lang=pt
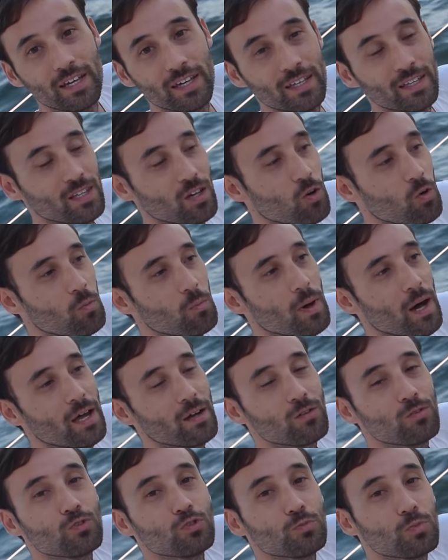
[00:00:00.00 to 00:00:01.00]
Então o
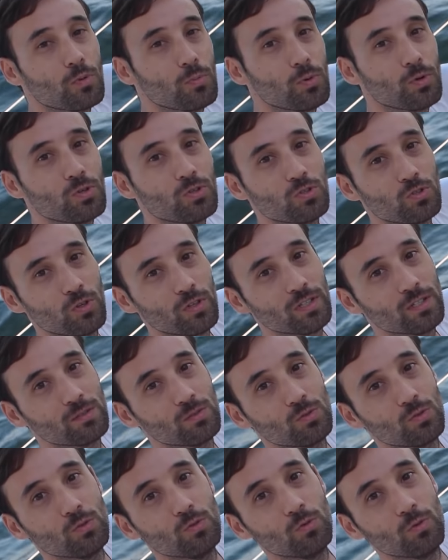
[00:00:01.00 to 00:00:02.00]
barco nos proporciona
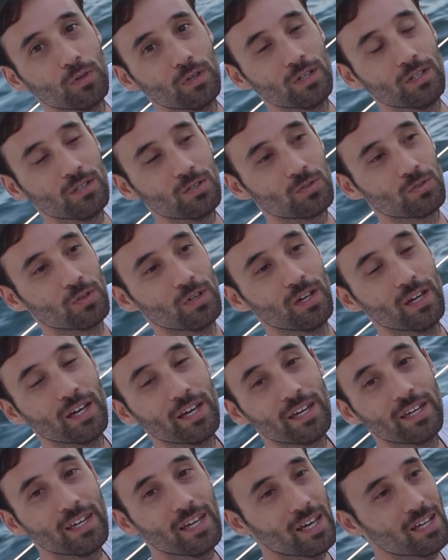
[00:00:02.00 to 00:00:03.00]
tudo isso
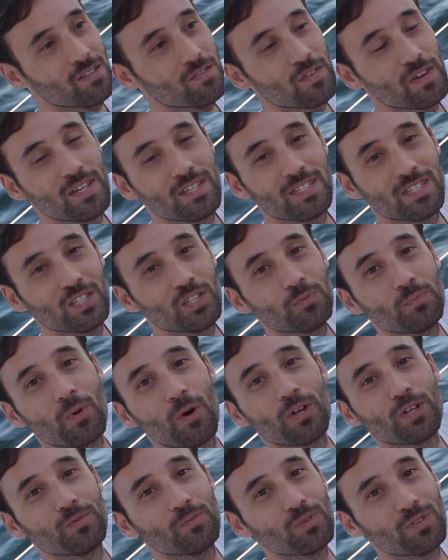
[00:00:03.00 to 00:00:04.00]
e às vezes a gente
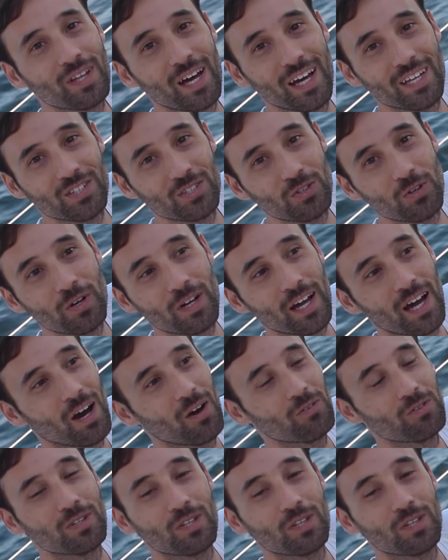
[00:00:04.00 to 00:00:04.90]
pode mudar de local,